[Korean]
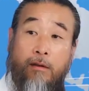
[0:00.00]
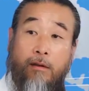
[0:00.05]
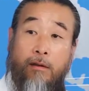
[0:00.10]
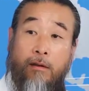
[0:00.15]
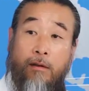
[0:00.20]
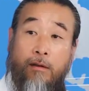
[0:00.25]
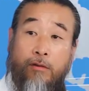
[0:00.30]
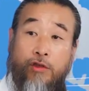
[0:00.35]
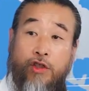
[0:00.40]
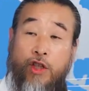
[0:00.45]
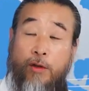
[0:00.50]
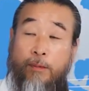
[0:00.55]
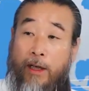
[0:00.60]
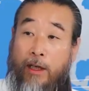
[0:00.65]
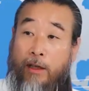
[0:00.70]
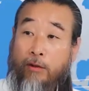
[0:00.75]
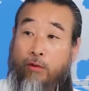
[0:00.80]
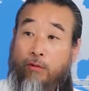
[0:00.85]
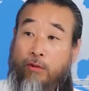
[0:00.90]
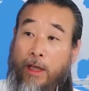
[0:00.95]
어,
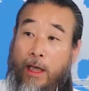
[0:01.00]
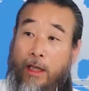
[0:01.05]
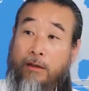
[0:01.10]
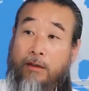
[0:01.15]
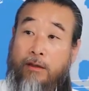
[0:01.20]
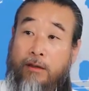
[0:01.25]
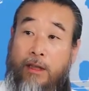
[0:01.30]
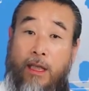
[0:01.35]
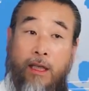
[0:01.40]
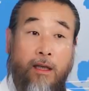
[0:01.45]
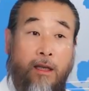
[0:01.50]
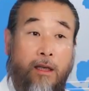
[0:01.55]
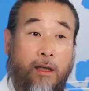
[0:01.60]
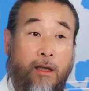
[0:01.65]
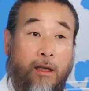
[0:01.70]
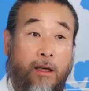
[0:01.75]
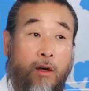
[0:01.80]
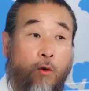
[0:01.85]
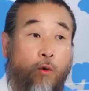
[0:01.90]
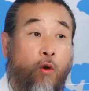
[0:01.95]
집안에 돈 다 있는데
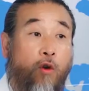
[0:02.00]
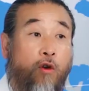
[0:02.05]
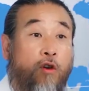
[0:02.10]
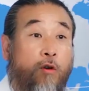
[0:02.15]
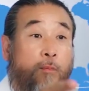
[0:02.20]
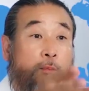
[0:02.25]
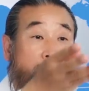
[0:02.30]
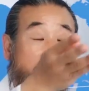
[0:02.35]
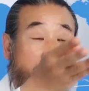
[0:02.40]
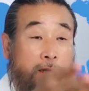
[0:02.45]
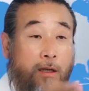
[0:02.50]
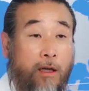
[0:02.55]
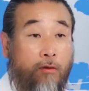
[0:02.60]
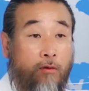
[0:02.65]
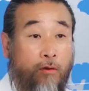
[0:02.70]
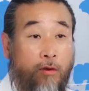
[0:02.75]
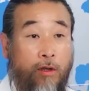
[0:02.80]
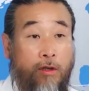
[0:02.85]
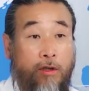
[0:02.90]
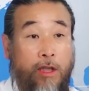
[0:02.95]
월급
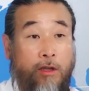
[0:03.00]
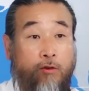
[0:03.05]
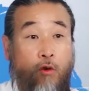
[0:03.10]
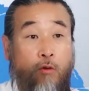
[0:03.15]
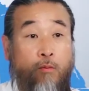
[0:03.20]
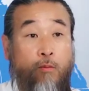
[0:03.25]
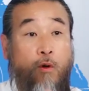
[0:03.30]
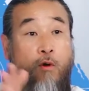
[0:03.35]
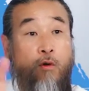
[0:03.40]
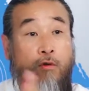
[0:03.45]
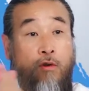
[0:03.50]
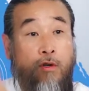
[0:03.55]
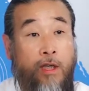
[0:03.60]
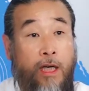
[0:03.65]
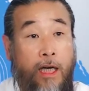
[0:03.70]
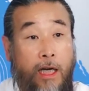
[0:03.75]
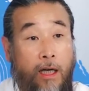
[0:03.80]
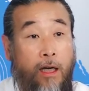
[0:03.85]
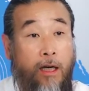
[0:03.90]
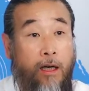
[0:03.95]
받아갖고 그거다 또 모을
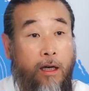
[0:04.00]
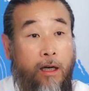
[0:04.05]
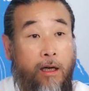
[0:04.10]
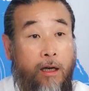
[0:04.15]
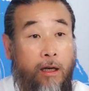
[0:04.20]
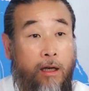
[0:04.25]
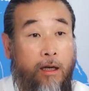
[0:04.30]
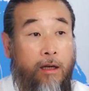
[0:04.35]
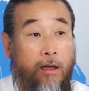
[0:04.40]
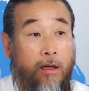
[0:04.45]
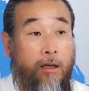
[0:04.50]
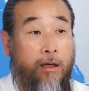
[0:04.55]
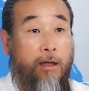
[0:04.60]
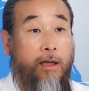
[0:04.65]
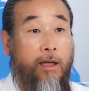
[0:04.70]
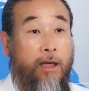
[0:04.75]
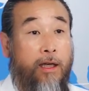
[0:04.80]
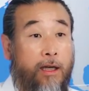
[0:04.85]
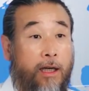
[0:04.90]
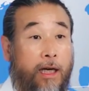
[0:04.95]
건가?
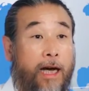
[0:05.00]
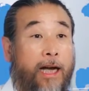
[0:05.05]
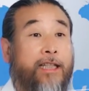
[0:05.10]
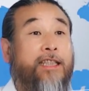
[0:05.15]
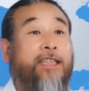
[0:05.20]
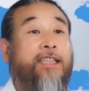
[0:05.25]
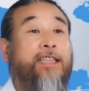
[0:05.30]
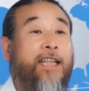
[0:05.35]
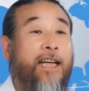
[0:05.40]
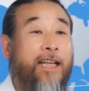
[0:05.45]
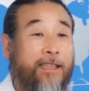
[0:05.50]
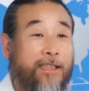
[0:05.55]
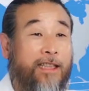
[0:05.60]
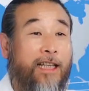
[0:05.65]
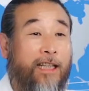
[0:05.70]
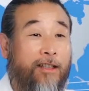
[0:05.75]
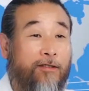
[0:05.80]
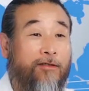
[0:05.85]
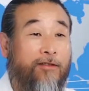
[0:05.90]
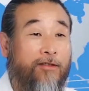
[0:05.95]
아니지
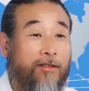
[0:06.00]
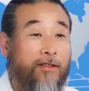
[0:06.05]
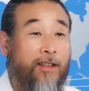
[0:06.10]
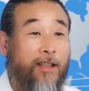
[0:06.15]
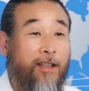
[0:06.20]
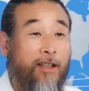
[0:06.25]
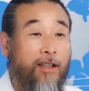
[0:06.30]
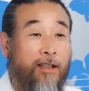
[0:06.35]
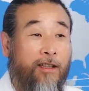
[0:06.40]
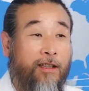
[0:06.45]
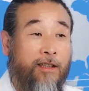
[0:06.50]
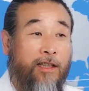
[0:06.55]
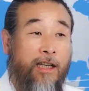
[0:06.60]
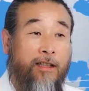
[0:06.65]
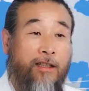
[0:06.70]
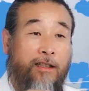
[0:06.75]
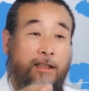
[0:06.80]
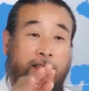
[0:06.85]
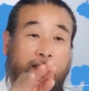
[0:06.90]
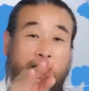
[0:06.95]
않냐고
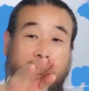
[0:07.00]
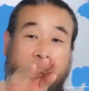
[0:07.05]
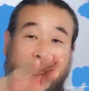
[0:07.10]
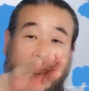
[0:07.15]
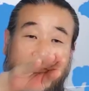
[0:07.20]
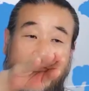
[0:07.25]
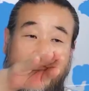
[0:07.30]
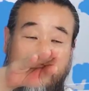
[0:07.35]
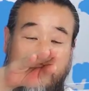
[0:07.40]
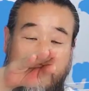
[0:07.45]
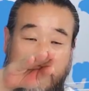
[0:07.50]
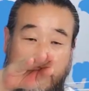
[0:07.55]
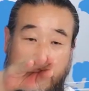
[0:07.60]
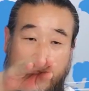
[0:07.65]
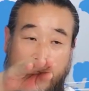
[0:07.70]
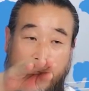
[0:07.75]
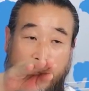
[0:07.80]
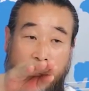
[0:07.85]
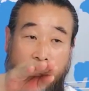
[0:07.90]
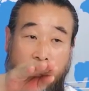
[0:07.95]
그러니까 그 사람들이
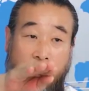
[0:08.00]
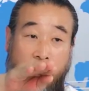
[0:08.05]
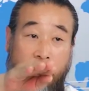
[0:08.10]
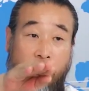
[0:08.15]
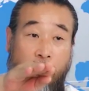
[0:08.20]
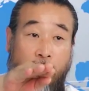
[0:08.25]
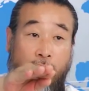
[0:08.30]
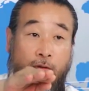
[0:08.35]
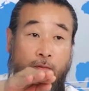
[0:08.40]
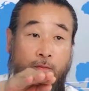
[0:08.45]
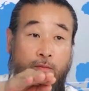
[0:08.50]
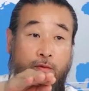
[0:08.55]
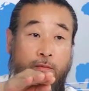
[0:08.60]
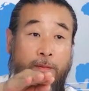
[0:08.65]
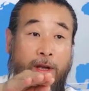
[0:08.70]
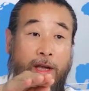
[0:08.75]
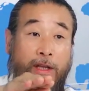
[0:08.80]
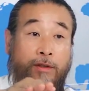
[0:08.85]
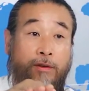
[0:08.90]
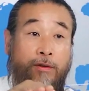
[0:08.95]
해야 되는 공부
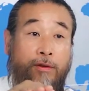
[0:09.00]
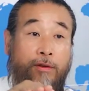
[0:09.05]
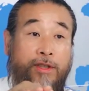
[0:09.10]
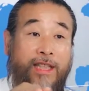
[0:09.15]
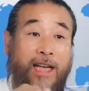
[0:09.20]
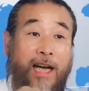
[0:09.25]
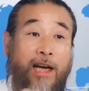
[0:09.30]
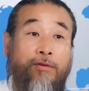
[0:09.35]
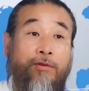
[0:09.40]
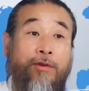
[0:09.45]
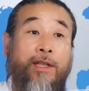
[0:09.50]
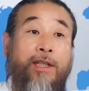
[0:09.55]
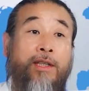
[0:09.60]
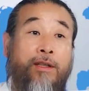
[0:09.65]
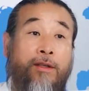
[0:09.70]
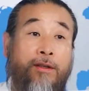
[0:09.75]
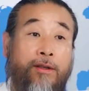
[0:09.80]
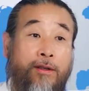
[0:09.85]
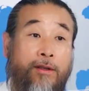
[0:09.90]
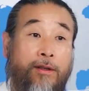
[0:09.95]
매뉴얼을 짜줘야
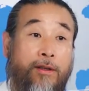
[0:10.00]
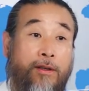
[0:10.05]
돼요